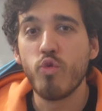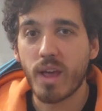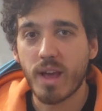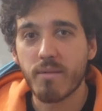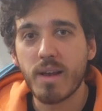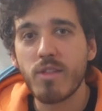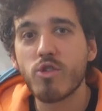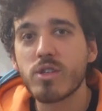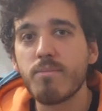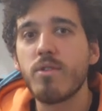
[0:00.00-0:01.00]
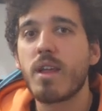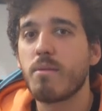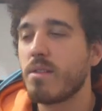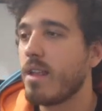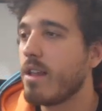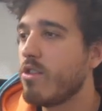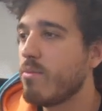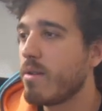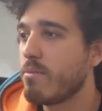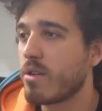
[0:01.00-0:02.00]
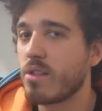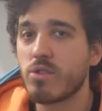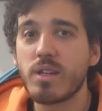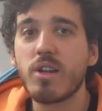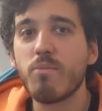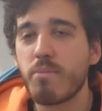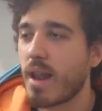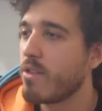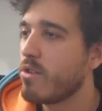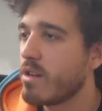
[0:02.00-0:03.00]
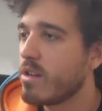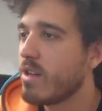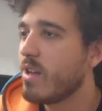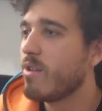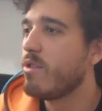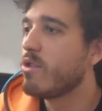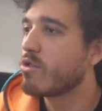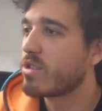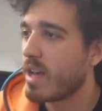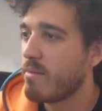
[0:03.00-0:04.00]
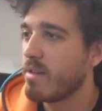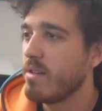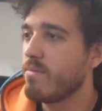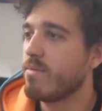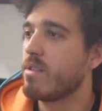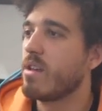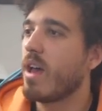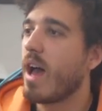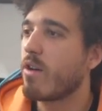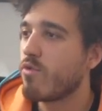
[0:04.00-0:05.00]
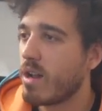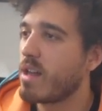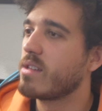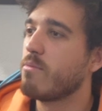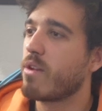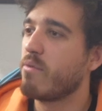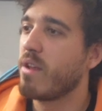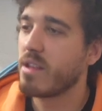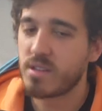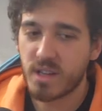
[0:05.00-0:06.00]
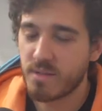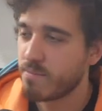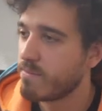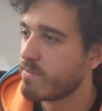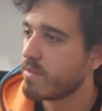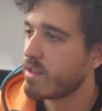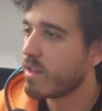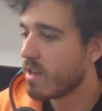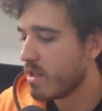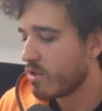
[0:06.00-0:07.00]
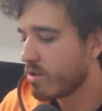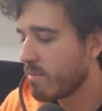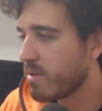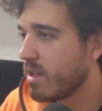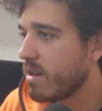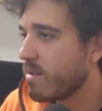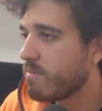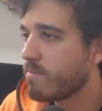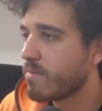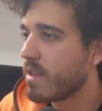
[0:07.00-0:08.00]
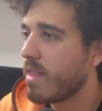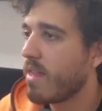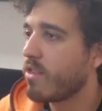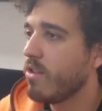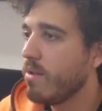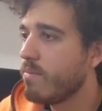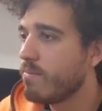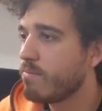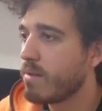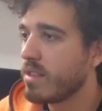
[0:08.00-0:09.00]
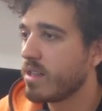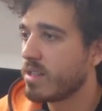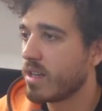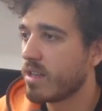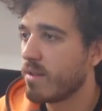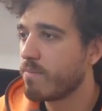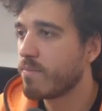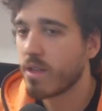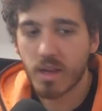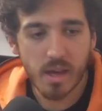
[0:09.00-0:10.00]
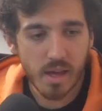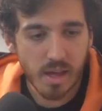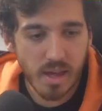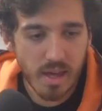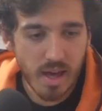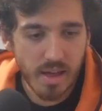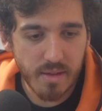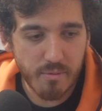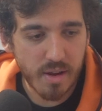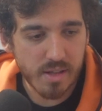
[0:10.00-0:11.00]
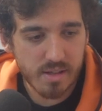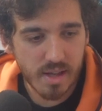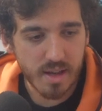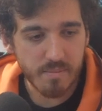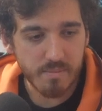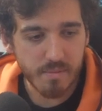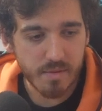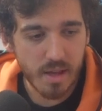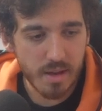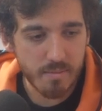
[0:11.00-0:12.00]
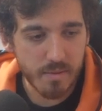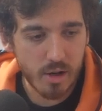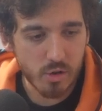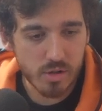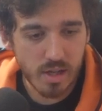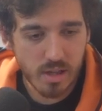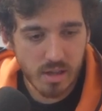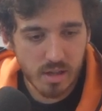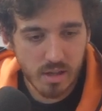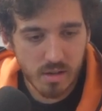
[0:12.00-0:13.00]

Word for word: única, ¿vale? No se puede repetir el nombre porque entonces el compilador no sabe a cuál hacemos referencia. Entonces va a poner edad 2, 27. Y a diferencia de los int,